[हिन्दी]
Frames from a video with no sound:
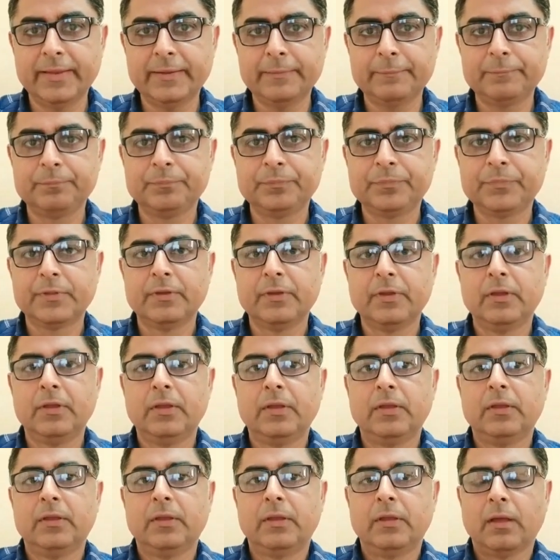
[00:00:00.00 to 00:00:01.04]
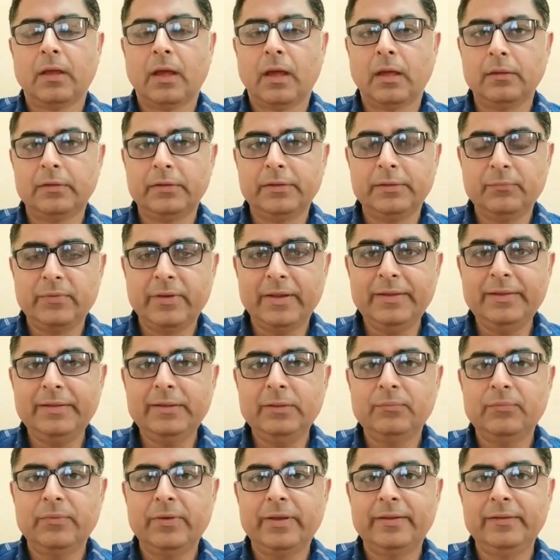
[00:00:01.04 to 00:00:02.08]
है डिफरेंट
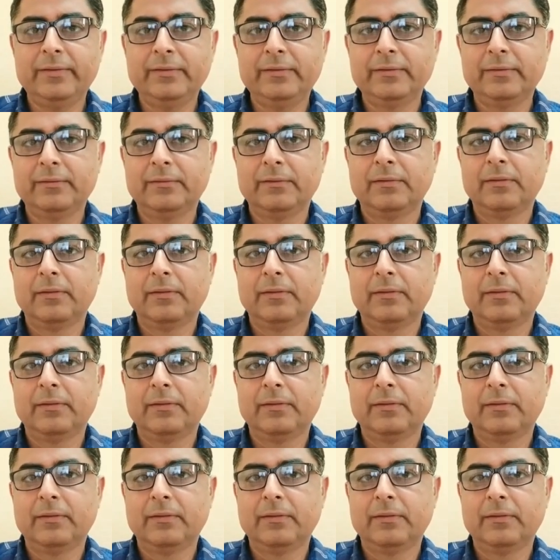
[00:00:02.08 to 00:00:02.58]
डिफरेंट